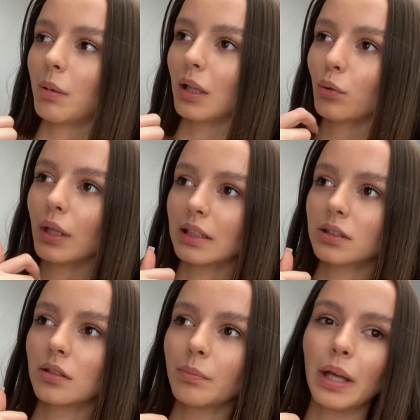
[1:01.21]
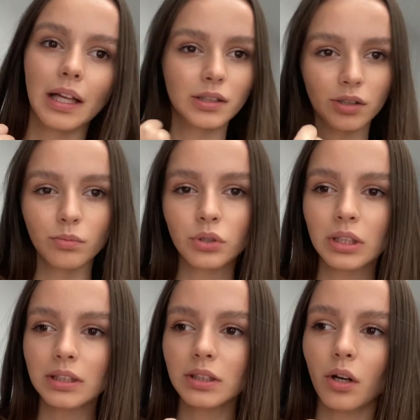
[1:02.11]
planuję sobie co
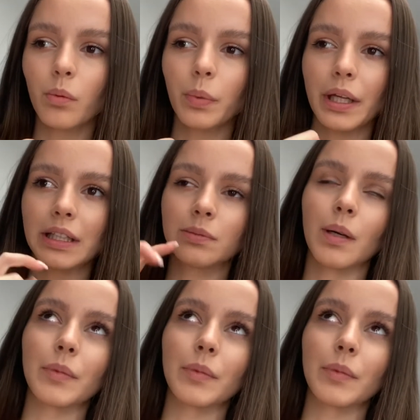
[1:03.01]
muszę zrobić, mam